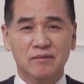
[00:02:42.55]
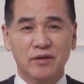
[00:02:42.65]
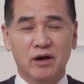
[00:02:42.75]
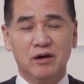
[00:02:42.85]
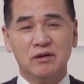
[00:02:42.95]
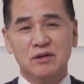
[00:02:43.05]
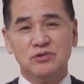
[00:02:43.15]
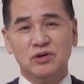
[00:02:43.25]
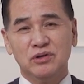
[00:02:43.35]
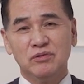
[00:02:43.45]
啊，啊，
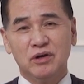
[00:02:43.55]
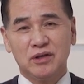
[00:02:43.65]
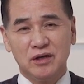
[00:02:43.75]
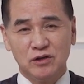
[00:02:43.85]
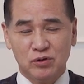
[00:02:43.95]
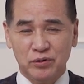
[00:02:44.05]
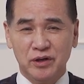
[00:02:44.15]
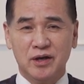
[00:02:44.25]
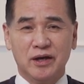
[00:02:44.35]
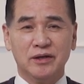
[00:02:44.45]
就因为他有
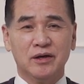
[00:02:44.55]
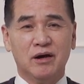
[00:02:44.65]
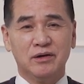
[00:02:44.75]
悔改啊，